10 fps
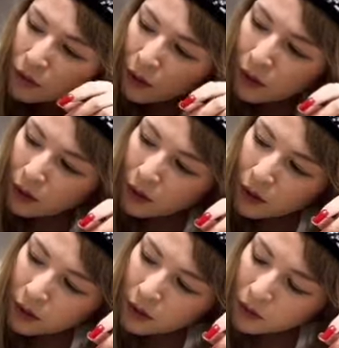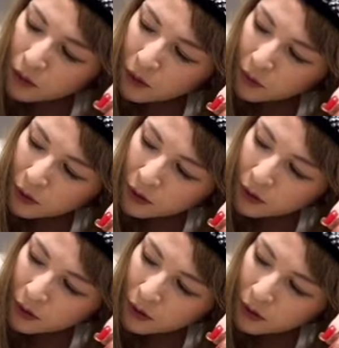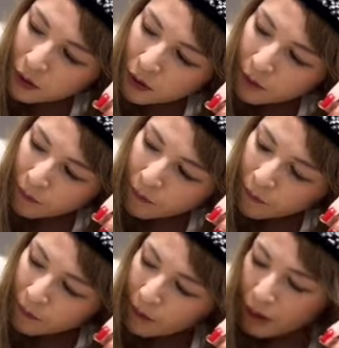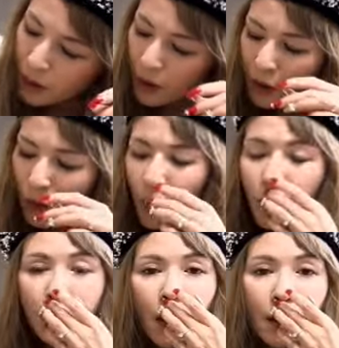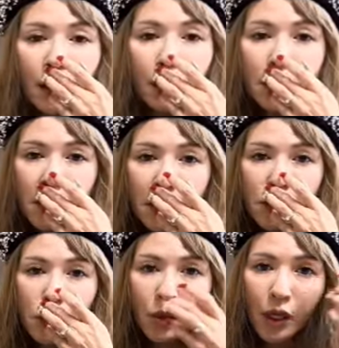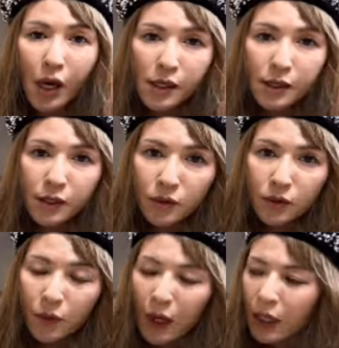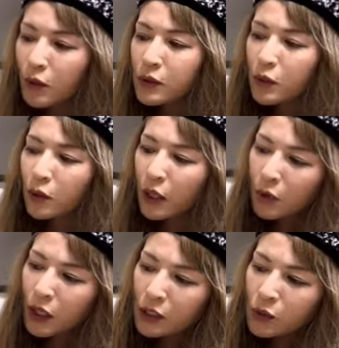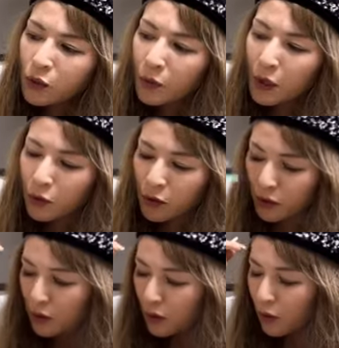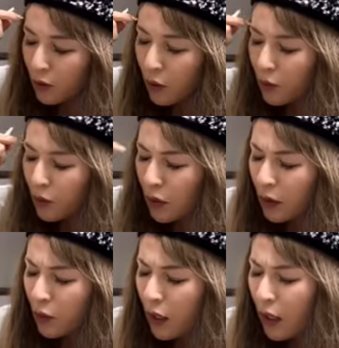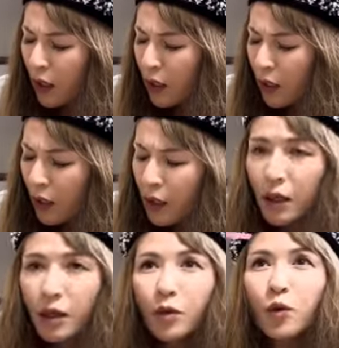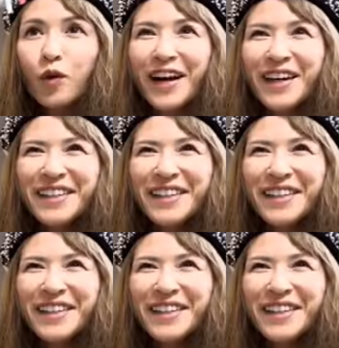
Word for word: は東につきますでここに来年2024年開座するのは当然これあの会場にもあのこれこれここか